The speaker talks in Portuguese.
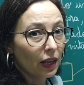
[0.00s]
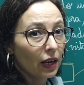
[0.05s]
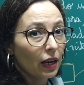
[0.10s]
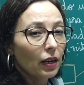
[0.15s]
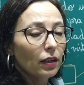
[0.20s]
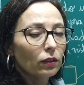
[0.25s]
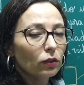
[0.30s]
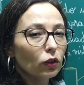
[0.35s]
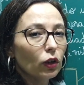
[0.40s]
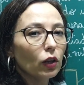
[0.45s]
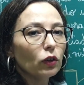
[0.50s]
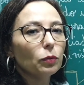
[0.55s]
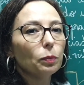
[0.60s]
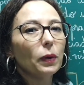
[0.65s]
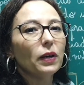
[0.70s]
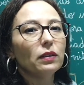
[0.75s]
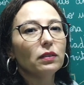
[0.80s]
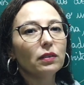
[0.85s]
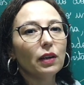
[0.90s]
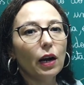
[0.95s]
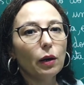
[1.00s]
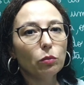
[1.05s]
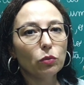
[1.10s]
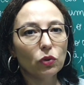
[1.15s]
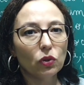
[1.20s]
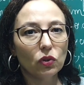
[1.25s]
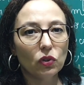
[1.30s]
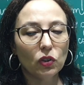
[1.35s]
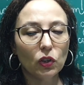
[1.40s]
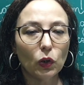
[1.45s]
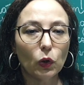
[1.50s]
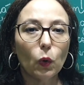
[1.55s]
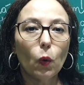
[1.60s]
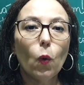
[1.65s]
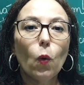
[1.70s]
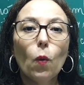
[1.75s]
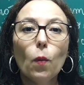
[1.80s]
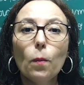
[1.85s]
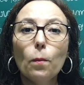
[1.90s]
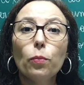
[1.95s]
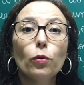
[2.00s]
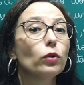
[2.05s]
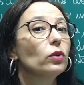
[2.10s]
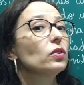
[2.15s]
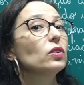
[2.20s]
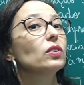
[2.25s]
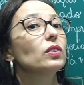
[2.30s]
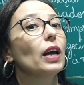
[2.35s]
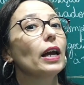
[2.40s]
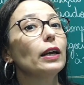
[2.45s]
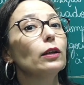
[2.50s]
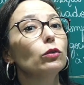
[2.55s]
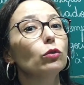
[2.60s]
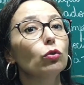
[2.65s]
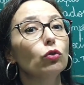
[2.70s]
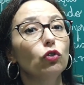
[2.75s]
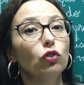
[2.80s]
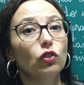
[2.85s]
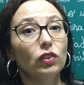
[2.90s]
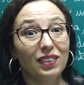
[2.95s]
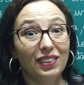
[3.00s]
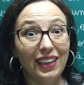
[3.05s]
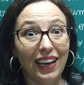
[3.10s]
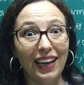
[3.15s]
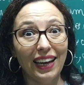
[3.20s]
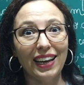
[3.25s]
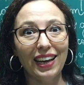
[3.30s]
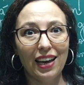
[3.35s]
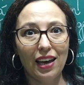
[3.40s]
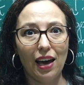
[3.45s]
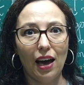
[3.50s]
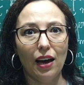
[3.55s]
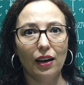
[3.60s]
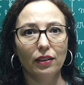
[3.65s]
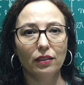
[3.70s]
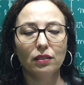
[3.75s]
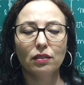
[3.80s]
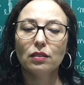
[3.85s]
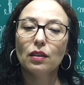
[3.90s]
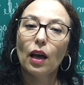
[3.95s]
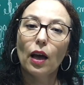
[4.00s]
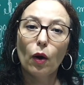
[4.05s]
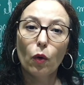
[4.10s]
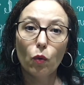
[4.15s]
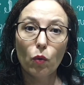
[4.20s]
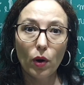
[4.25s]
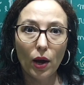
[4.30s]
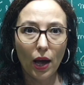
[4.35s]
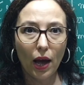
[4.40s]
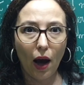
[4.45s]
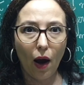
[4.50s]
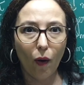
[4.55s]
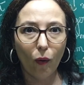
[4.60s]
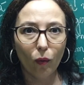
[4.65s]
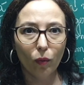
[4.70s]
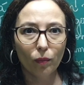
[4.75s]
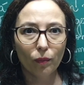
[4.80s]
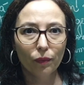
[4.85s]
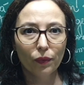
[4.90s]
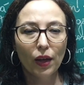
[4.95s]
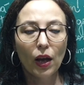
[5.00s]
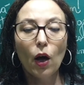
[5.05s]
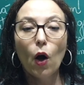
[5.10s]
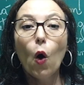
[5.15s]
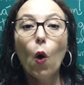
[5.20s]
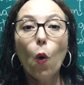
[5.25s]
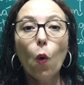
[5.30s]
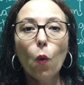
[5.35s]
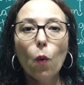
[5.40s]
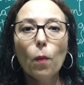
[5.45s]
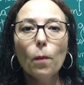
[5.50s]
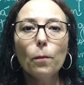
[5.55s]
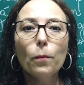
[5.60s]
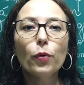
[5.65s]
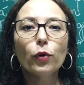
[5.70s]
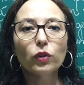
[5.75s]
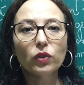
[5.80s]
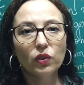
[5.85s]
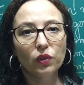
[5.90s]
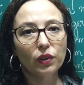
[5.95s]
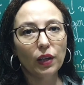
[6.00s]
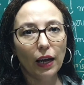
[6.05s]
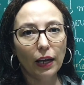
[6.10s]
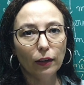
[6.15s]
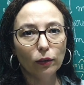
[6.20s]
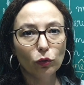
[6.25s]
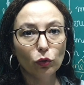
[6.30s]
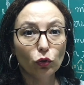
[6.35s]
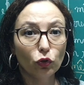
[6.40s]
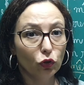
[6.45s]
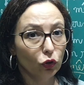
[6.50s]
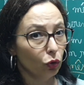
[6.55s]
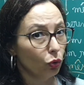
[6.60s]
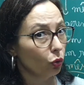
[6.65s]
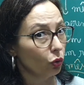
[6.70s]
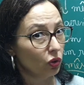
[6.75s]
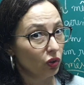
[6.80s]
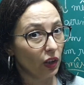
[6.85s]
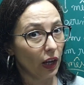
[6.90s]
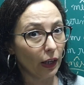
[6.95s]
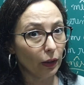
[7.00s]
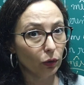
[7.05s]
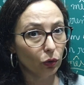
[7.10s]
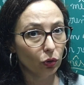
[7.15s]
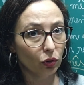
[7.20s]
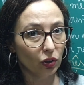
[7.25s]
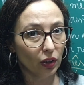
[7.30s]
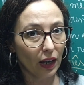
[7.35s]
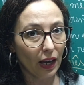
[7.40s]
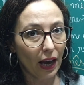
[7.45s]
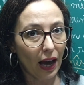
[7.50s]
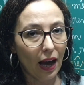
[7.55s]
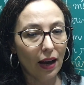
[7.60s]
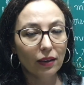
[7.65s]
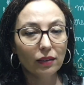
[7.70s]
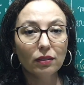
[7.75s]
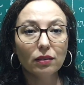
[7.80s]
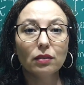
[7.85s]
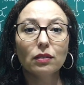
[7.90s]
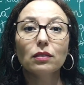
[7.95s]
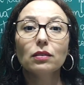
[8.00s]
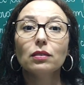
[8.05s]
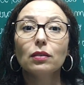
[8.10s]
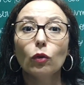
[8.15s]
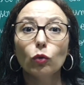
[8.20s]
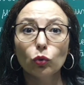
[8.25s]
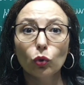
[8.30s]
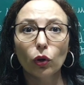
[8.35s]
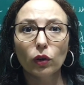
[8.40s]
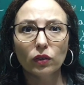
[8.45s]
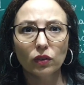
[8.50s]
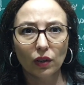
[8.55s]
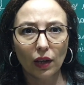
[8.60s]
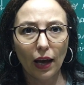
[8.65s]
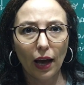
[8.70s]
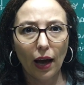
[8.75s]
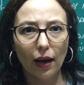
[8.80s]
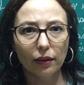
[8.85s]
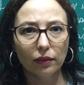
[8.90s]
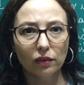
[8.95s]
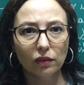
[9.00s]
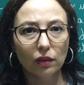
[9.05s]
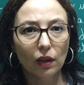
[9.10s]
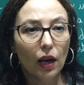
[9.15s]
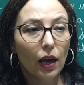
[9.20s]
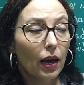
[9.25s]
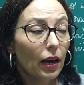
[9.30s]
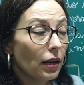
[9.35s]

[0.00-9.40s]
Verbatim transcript: Se nós pensarmos assim, 1% de 100 reais é 1 real. 1% de 200 reais são 2 reais.